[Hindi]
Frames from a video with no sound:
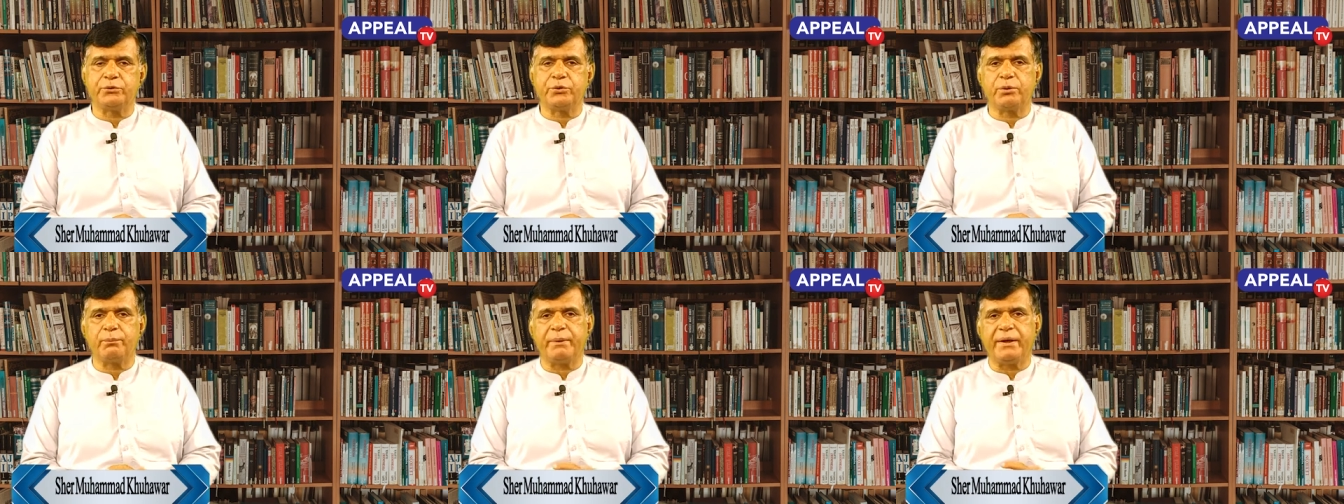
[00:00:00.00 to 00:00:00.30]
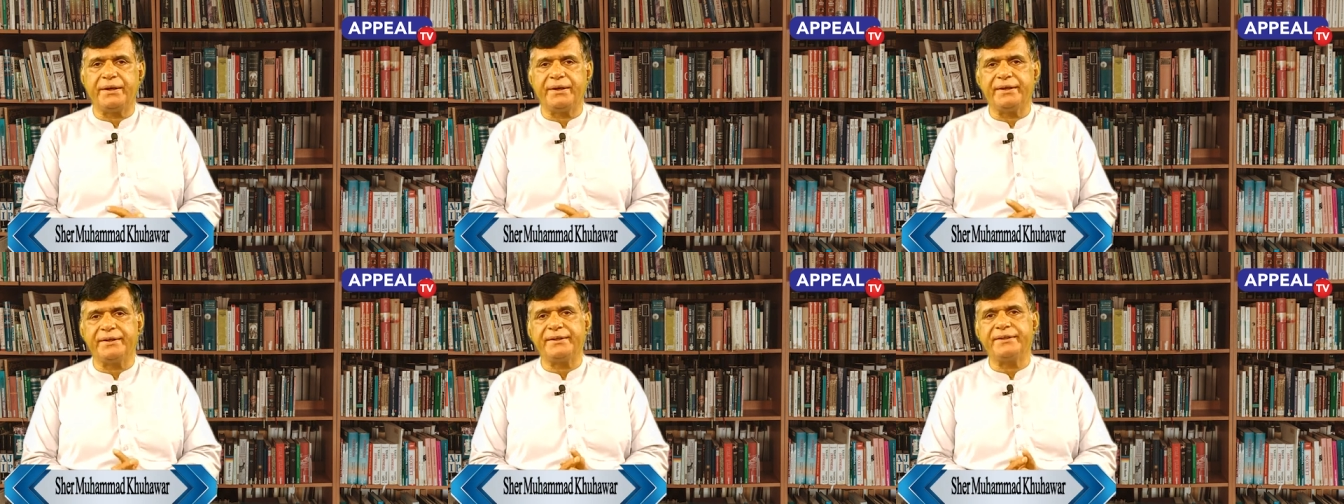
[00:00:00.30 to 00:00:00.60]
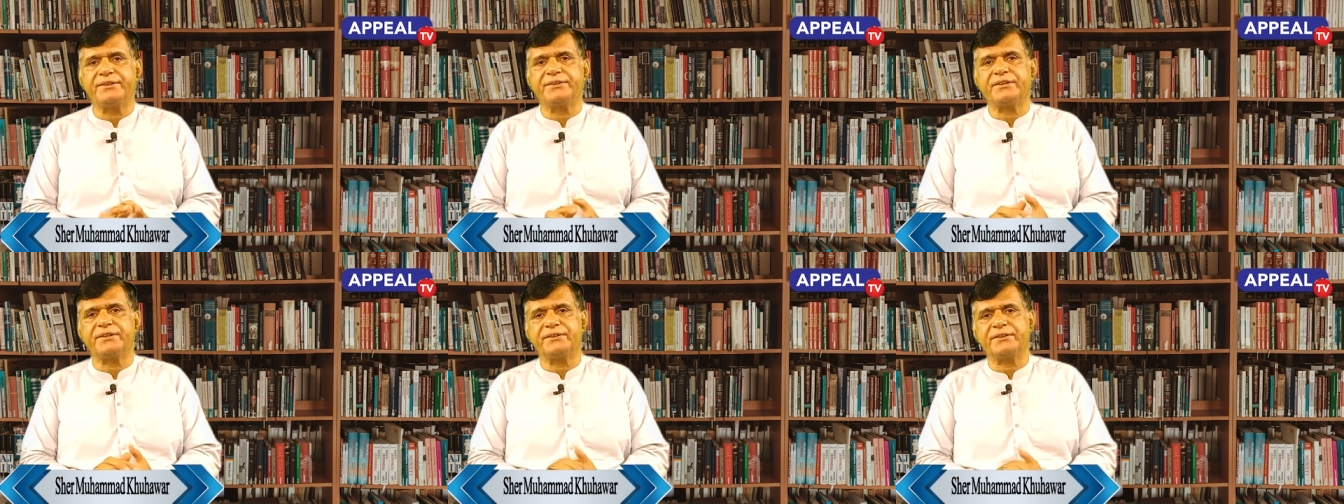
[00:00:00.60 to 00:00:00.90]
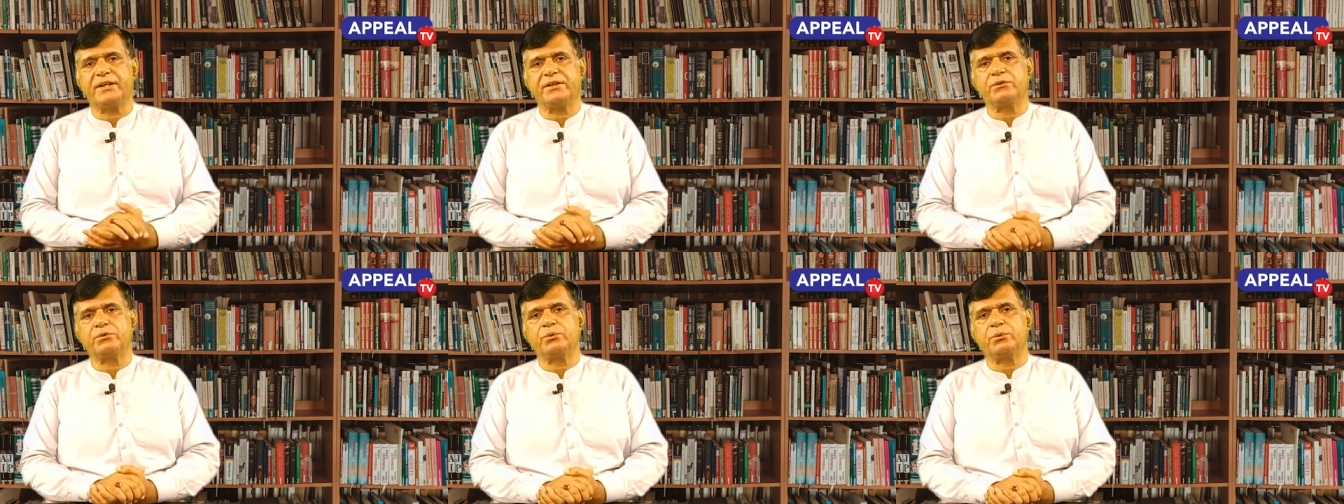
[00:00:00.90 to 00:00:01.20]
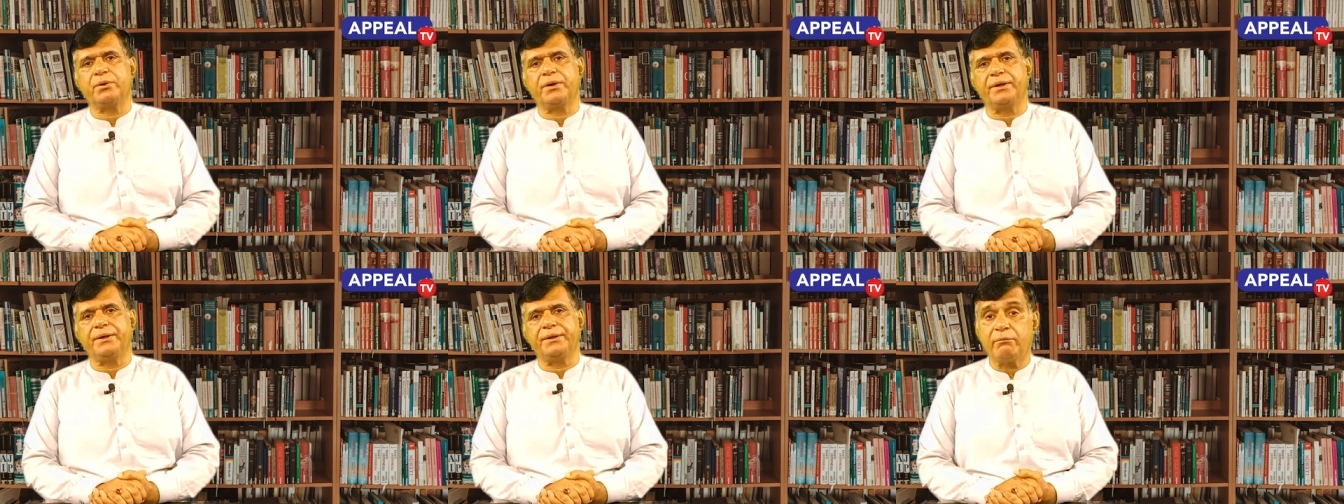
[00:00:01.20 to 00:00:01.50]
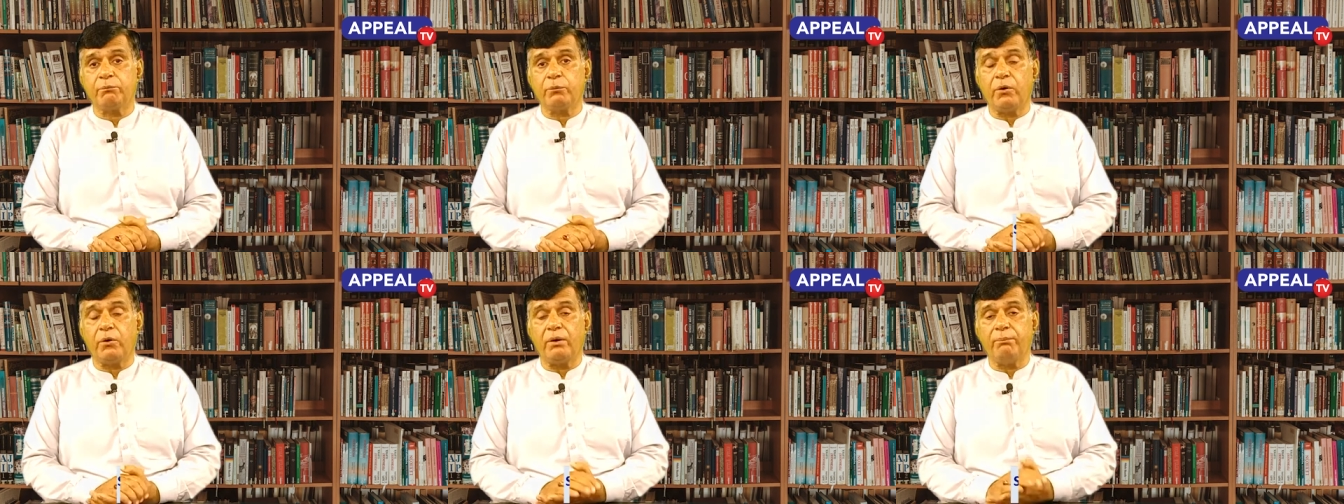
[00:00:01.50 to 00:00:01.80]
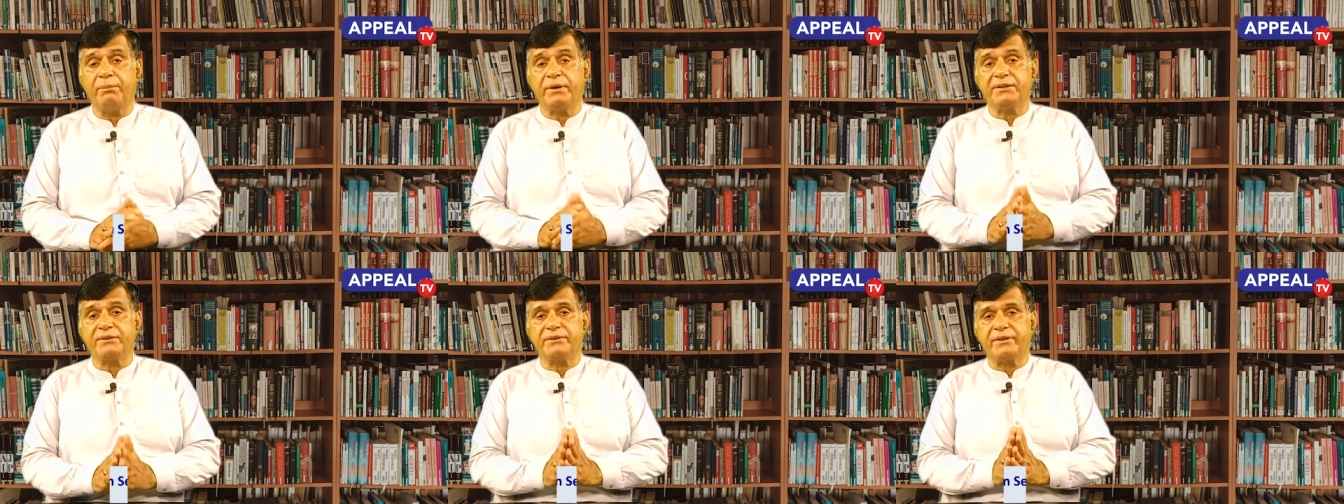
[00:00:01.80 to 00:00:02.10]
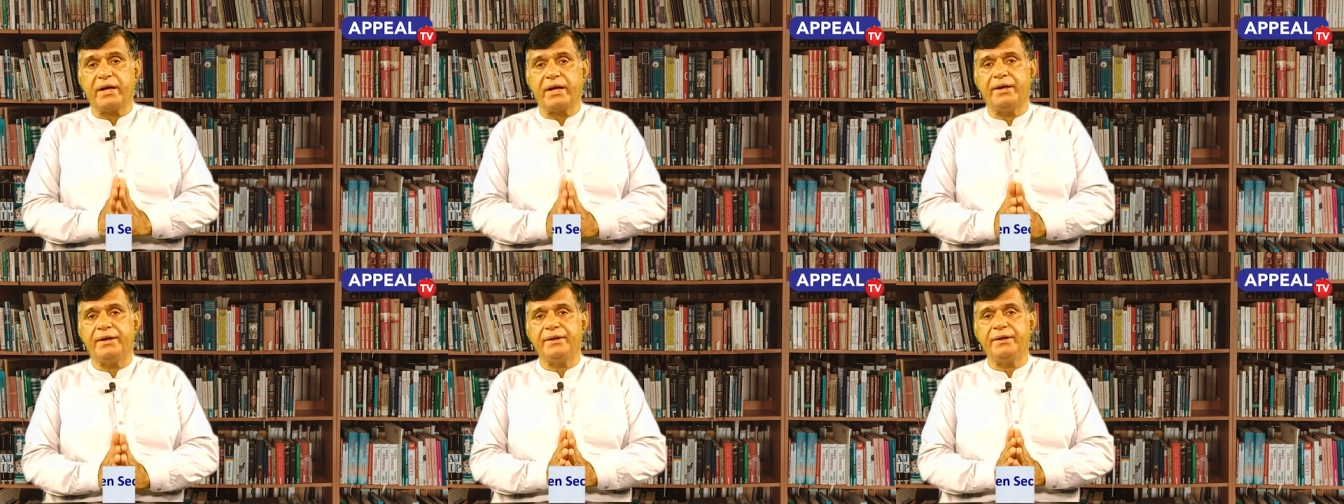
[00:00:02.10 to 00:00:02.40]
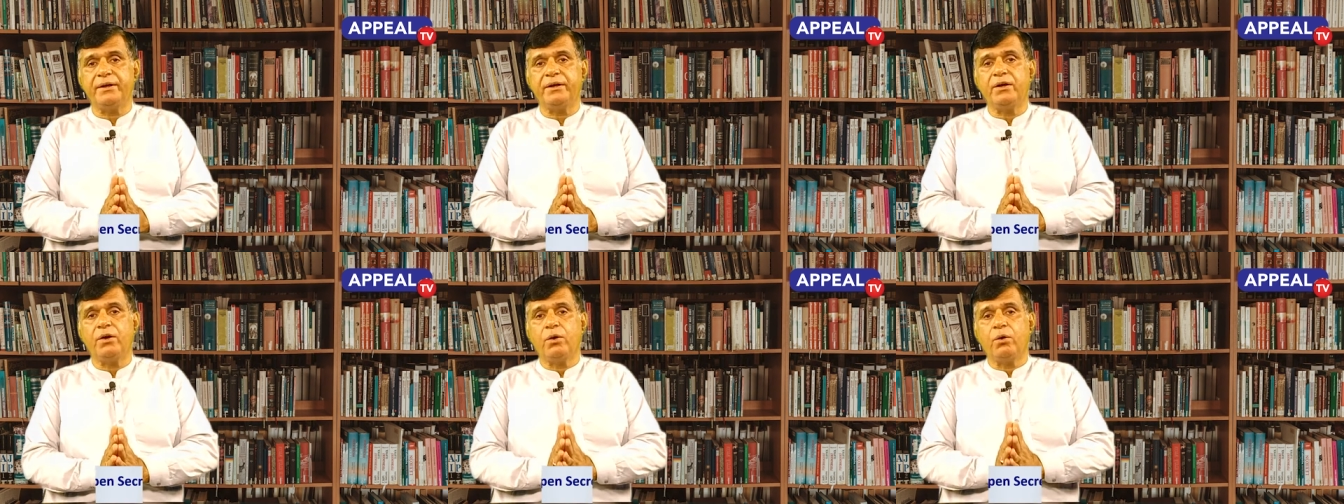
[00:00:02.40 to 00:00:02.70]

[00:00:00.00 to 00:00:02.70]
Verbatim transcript: जुर्माने की सज़ा सुनाई मोहम्मद ताहिर